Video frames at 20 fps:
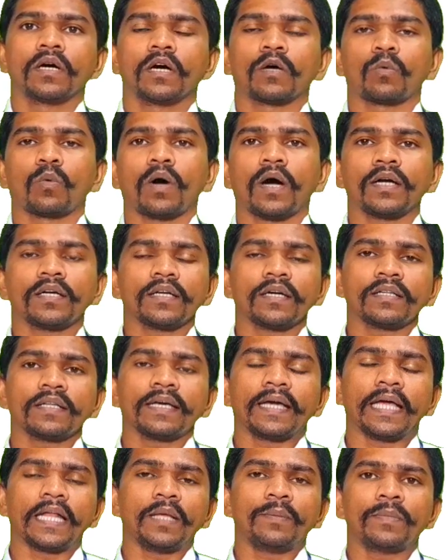or what are the
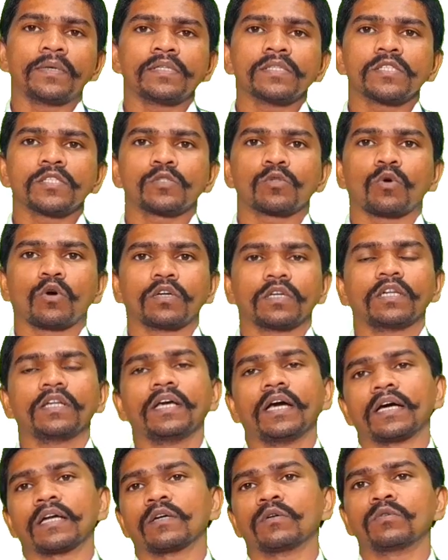elements totally
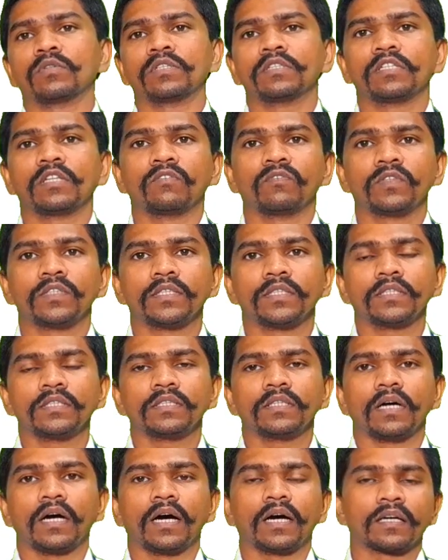around in the world
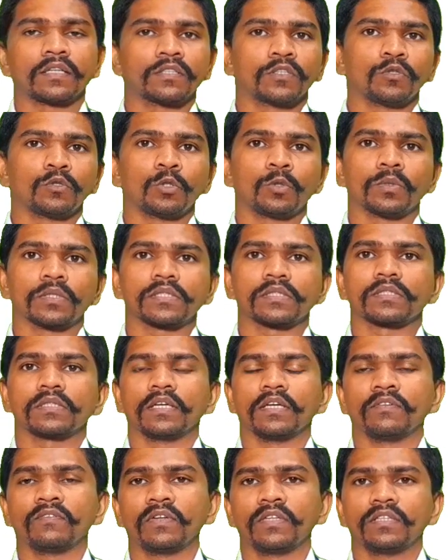or in the universe
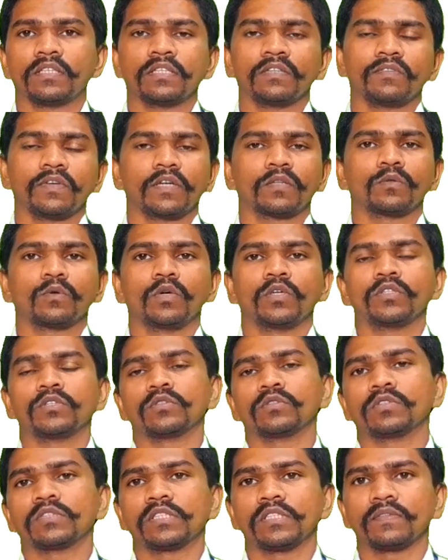everything we are going
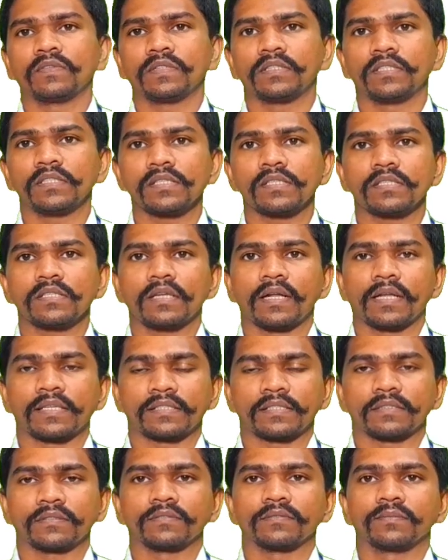to see with this
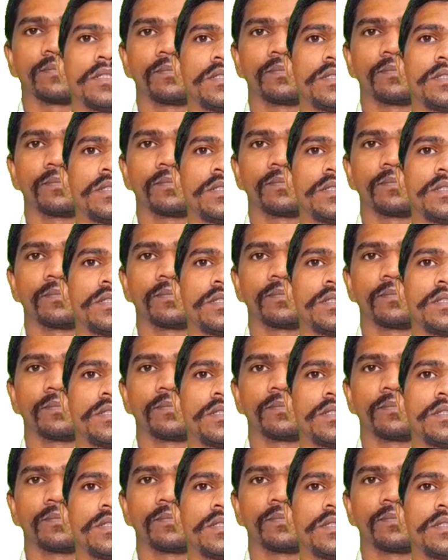lesson